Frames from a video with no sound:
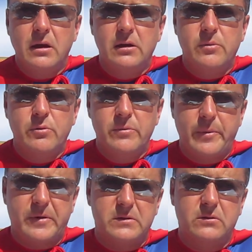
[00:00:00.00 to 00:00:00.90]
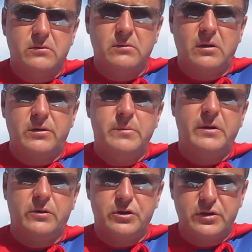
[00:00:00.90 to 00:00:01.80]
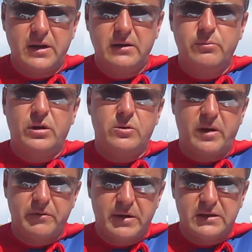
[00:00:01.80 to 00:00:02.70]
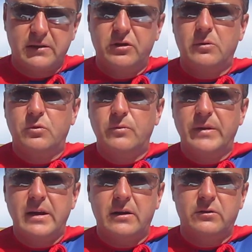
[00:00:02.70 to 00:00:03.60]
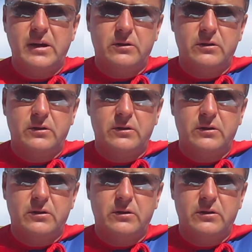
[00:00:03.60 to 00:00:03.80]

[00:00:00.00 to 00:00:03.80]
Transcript: i były po prostu, oni byli oczyszczeni, była dobra wibracja w domu i jako,